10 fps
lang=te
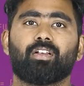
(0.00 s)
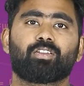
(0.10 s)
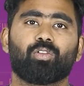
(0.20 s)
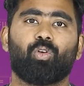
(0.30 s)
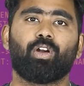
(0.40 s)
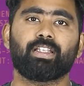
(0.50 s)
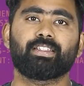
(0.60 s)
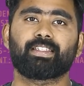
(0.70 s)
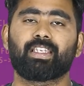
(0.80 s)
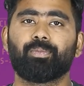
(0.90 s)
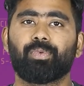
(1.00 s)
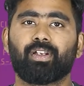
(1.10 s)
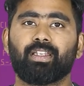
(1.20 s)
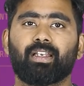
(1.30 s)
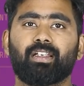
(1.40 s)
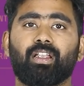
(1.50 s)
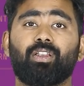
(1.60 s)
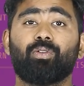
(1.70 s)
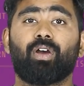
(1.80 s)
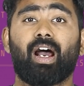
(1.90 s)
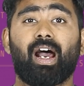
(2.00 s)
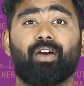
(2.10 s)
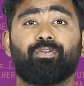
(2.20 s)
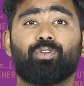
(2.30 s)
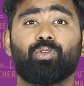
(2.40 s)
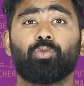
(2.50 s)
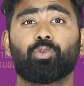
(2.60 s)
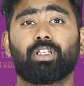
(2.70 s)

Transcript: సో వాట్ ఈస్ దిస్ కీప్ లెర్నింగ్ అంటే యూ హ్యావ్ టు